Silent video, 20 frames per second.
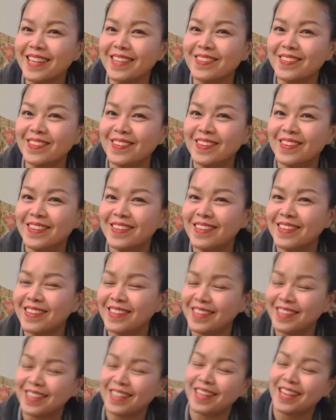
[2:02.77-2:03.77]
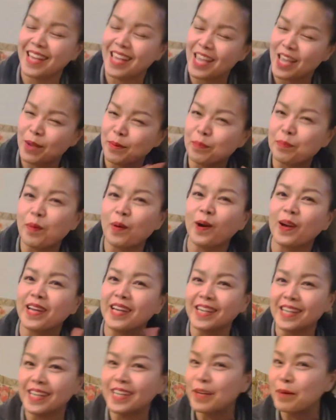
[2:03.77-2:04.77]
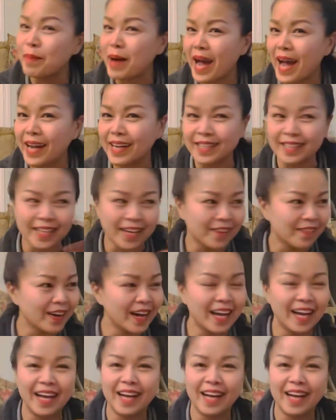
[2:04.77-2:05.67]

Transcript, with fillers: อยู่ employer บ้างแต่ว่า